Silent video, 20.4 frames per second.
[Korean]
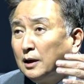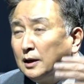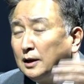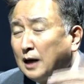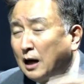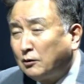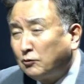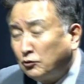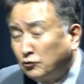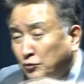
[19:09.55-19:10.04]

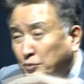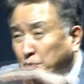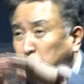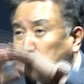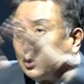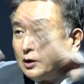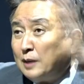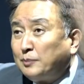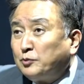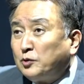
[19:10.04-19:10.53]
야권 후보
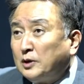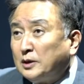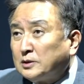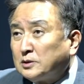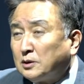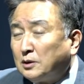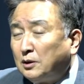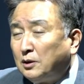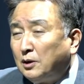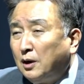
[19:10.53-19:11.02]

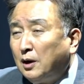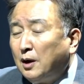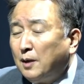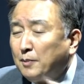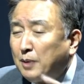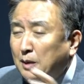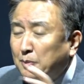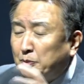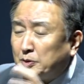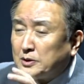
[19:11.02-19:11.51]
적합도에서 네.
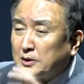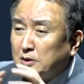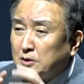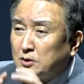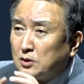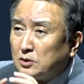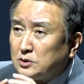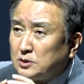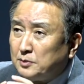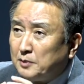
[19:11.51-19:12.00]
8%
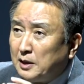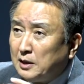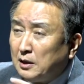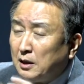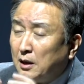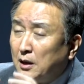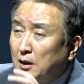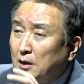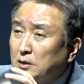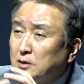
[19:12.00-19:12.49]
졌지만
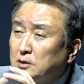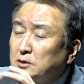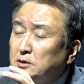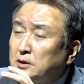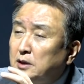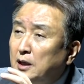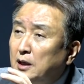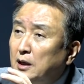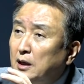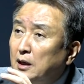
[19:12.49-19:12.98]

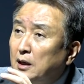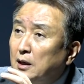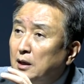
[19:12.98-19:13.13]
그때